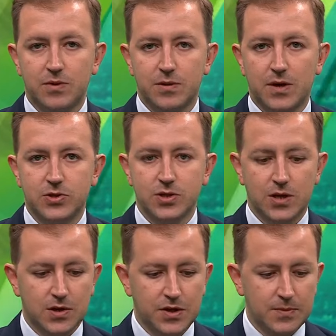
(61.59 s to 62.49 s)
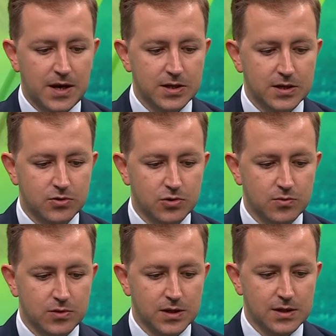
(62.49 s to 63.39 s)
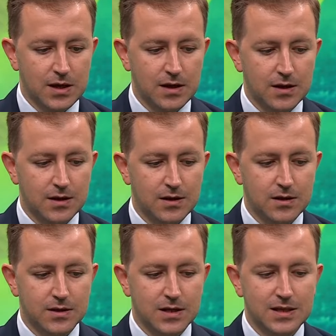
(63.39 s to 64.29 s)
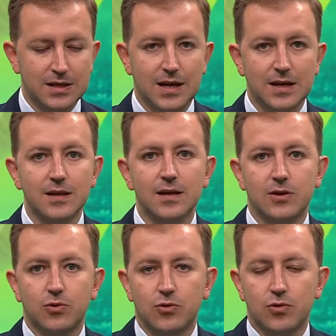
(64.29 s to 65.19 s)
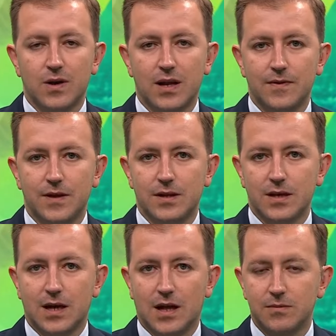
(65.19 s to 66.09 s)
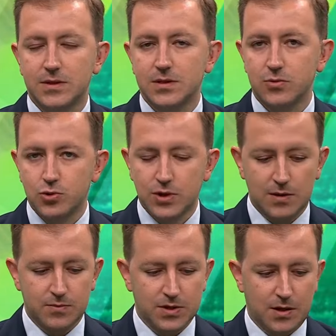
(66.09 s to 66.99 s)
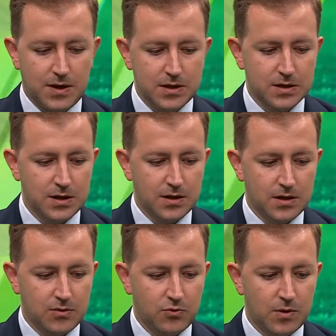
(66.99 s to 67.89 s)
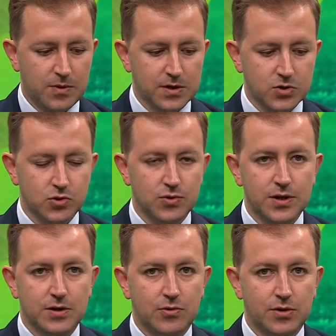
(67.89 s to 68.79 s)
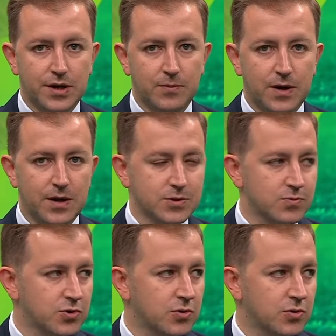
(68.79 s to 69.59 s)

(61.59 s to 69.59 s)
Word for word: bir maç. Tabii her iki tribünde de e, kendi renklerine gönül verenlerin yer alması güzel bir haber. E, bu haberi de son dakika olarak paylaşmış